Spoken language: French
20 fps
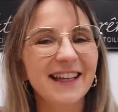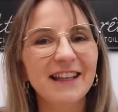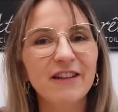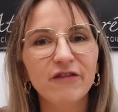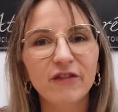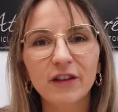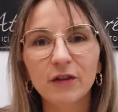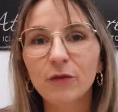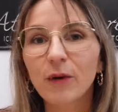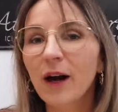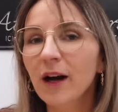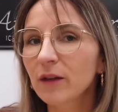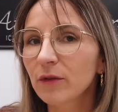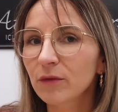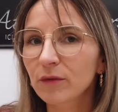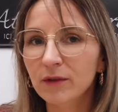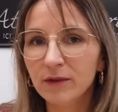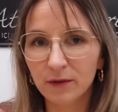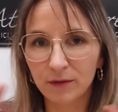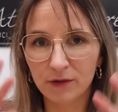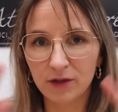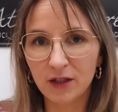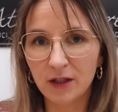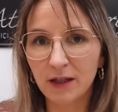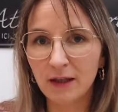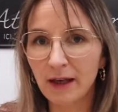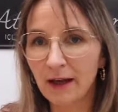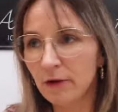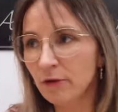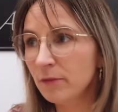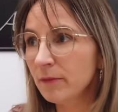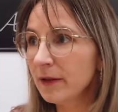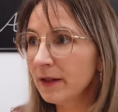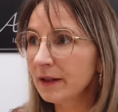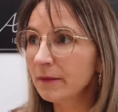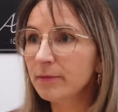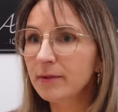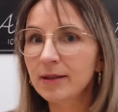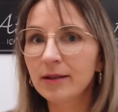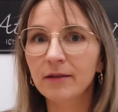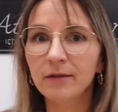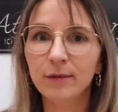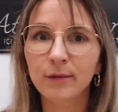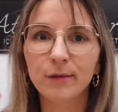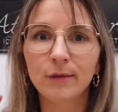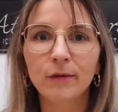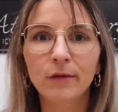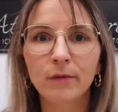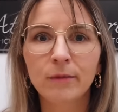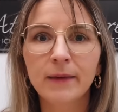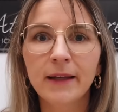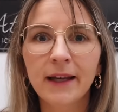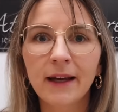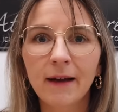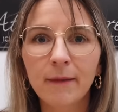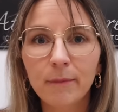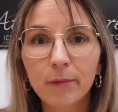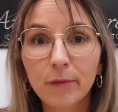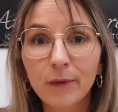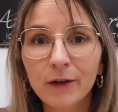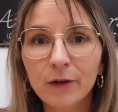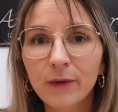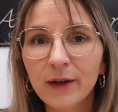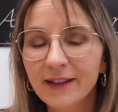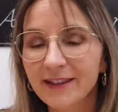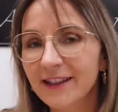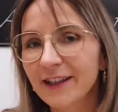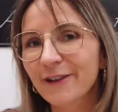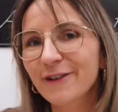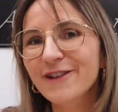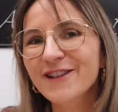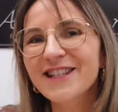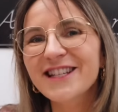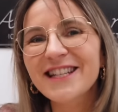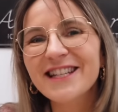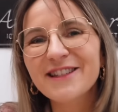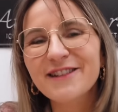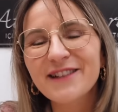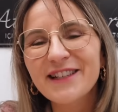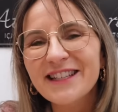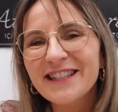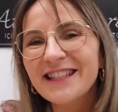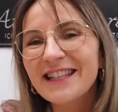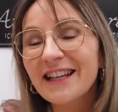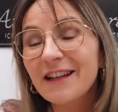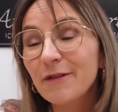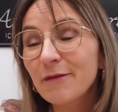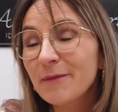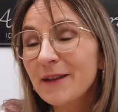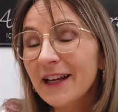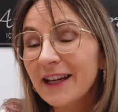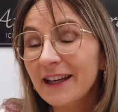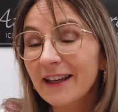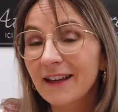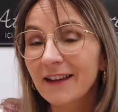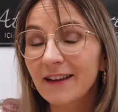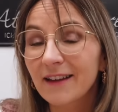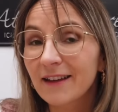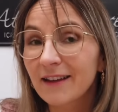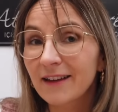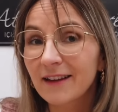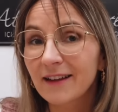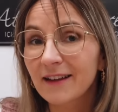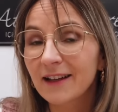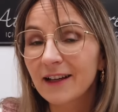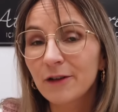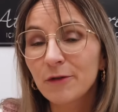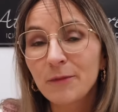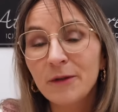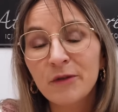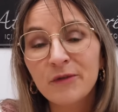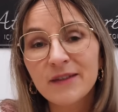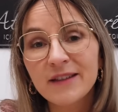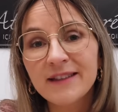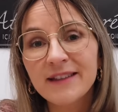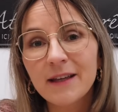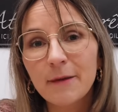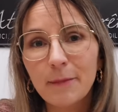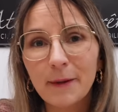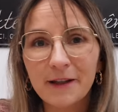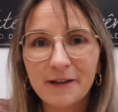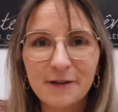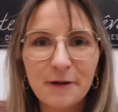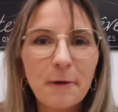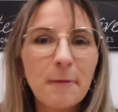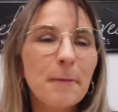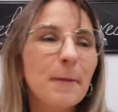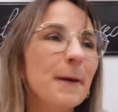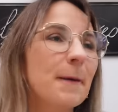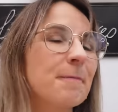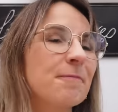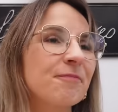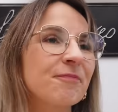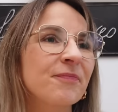Il fait noir, donc j'ai allumé des petites lumières un peu à droite, à gauche. Désolée si la lumière et la luminosité est pas top.